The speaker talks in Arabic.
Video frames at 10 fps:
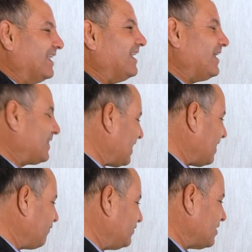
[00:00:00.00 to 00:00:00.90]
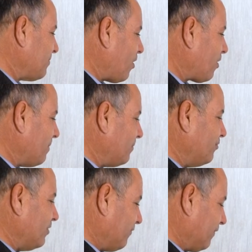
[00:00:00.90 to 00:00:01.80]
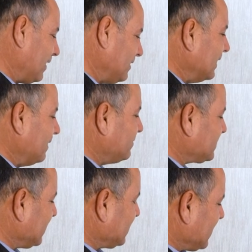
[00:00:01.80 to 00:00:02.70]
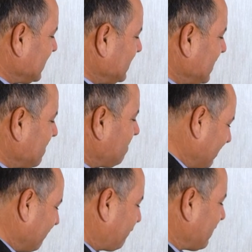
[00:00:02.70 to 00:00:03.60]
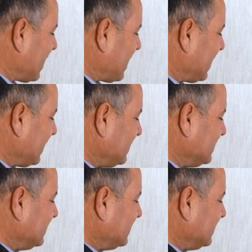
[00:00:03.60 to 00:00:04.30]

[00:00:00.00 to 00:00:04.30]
للإذاعة في جامع عقبة بن نافع المشكات هذه فيها